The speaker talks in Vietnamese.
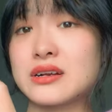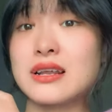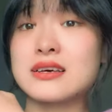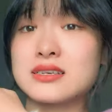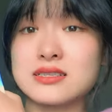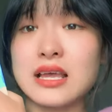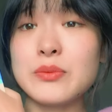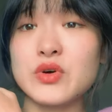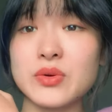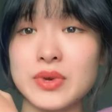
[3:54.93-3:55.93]
còn đây là thực tế
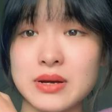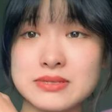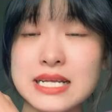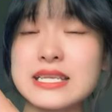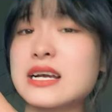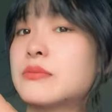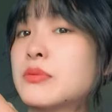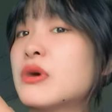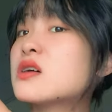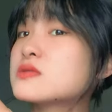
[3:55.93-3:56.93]
một khi mình đọc sách chỉ cần
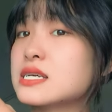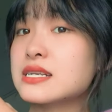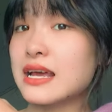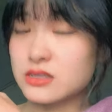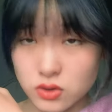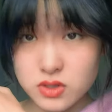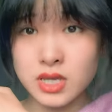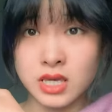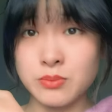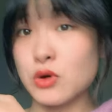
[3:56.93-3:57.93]
mình mở cuốn sách ra thôi
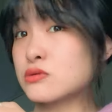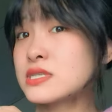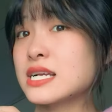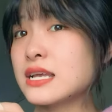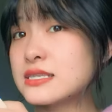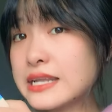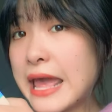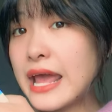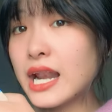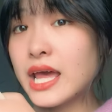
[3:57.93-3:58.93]
thì một cuốn sách nó sẽ
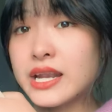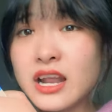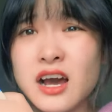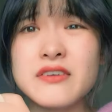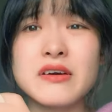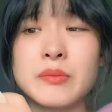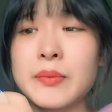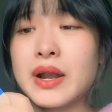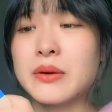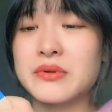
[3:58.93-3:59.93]
đè lên đó và mình
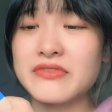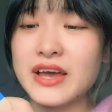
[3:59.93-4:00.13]
bắt đầu mình